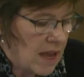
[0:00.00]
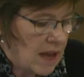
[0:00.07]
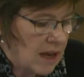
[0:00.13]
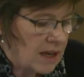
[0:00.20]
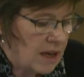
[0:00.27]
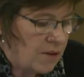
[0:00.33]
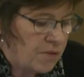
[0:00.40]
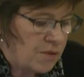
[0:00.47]
et
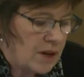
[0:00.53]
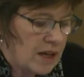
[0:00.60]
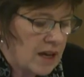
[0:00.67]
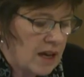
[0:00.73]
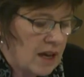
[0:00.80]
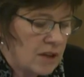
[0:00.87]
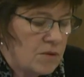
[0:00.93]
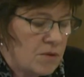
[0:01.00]
qu'il faut les
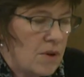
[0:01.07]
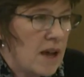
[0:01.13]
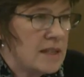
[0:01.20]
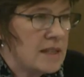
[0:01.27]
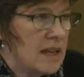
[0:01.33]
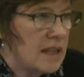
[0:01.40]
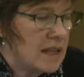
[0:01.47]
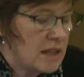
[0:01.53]
créer de A à
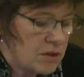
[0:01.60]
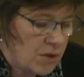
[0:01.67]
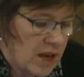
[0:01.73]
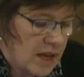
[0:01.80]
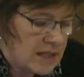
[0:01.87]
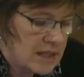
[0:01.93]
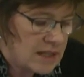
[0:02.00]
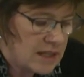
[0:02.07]
Z et
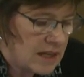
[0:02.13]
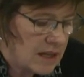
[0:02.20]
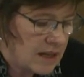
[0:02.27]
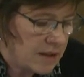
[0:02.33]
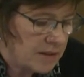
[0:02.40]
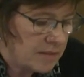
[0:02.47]
s'organiser.